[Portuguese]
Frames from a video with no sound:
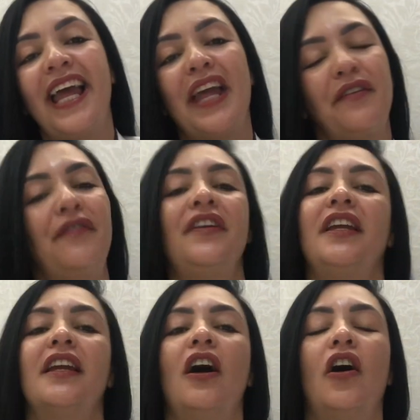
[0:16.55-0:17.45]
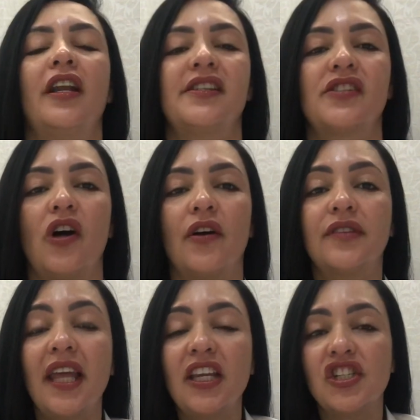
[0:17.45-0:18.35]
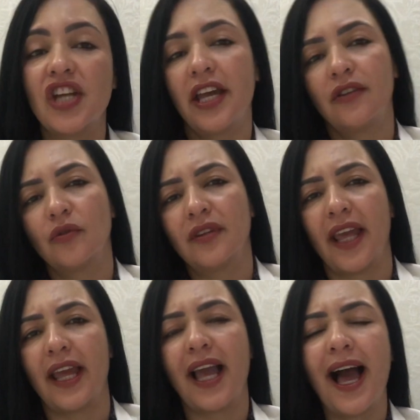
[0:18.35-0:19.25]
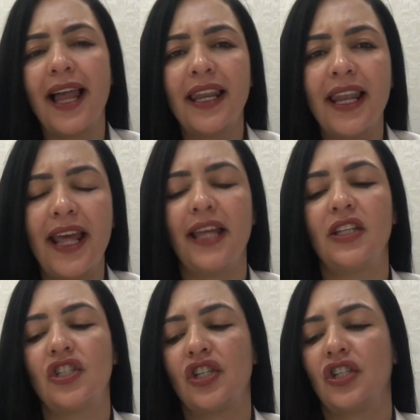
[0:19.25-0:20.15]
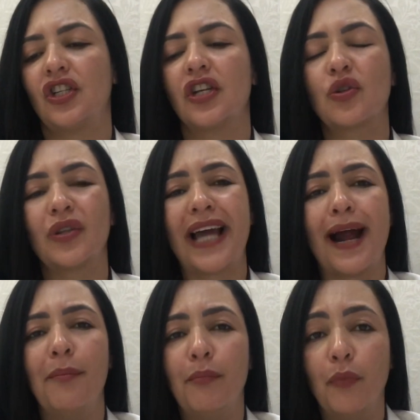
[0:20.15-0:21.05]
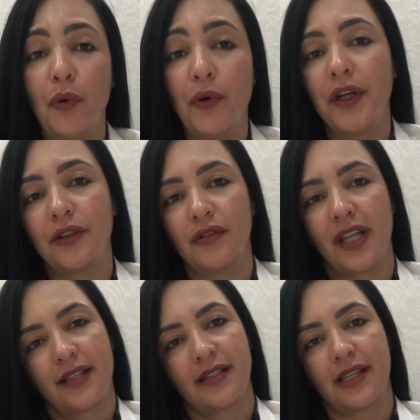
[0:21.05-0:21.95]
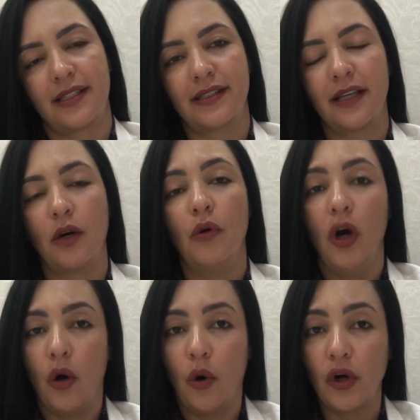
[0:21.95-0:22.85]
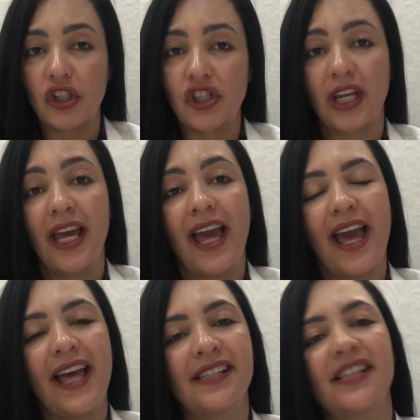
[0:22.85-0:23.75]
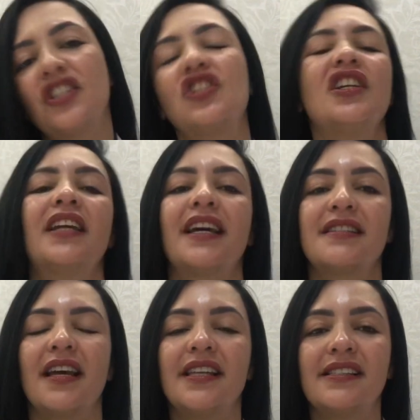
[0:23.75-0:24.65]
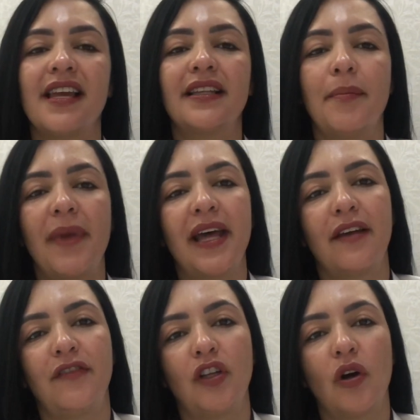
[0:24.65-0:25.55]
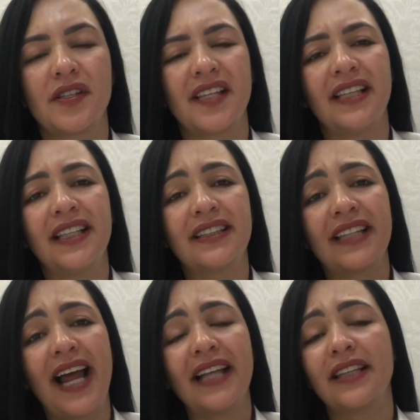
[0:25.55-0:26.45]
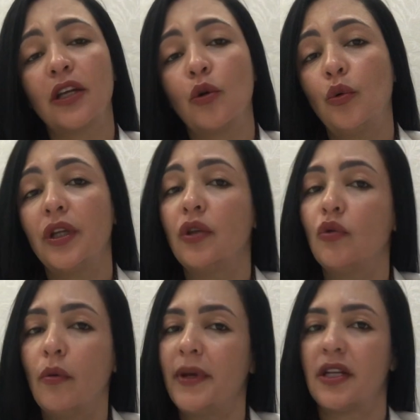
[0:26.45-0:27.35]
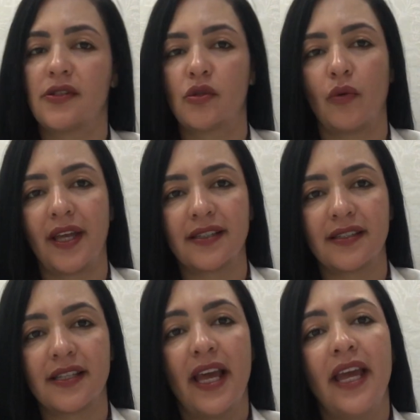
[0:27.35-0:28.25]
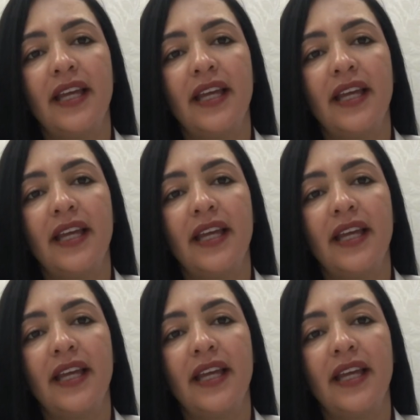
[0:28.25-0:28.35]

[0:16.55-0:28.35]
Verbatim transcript: Enfim, olha só, tem jeito? Tem. Além de te ajudar muito nessa questão, hoje, essa dica, essa receita maravilhosa ainda trata e cura inúmeras doenças.